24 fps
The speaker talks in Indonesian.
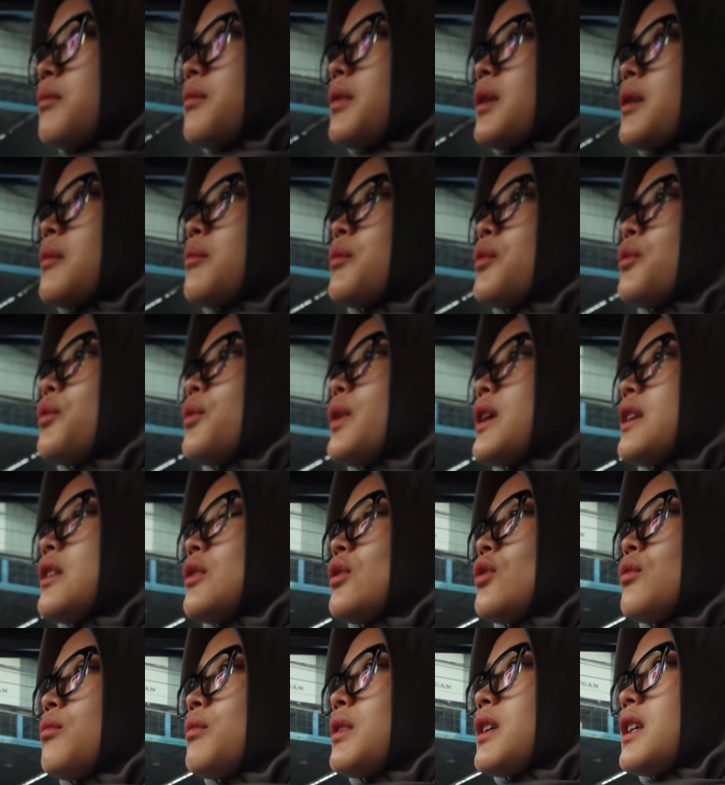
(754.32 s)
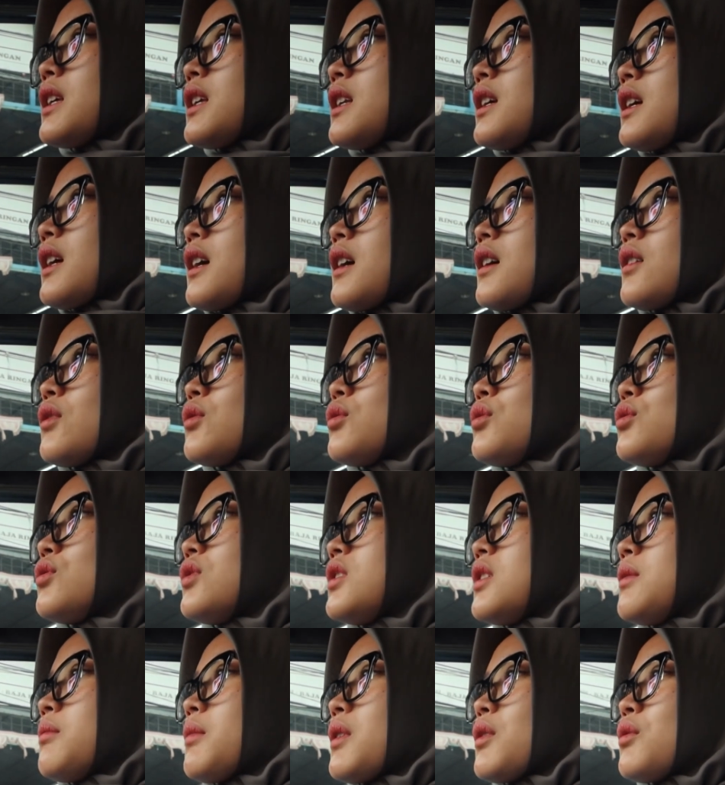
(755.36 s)
perempuan tuh mikir kayak tuh
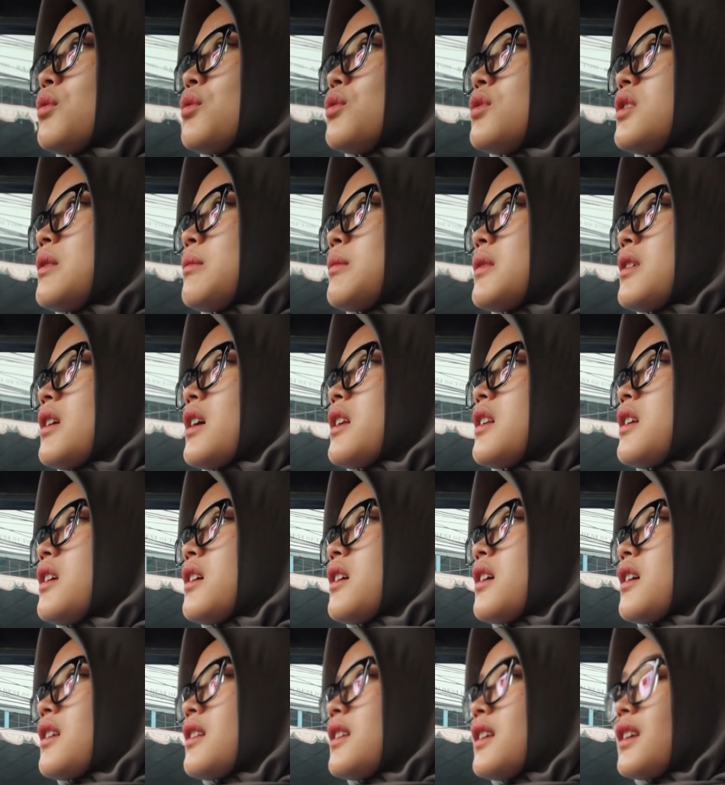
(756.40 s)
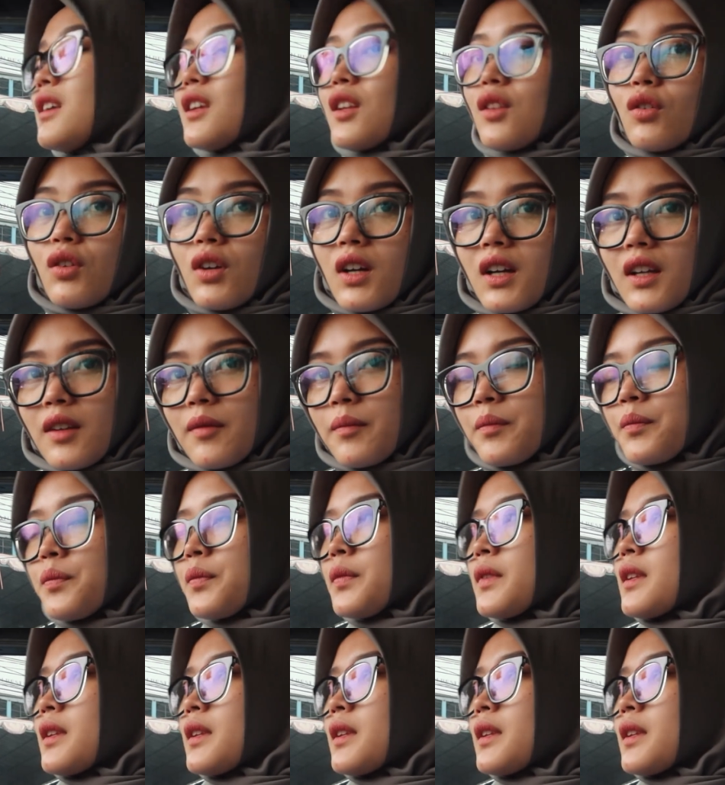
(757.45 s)
ujim aduh ujim gede gede gitu kan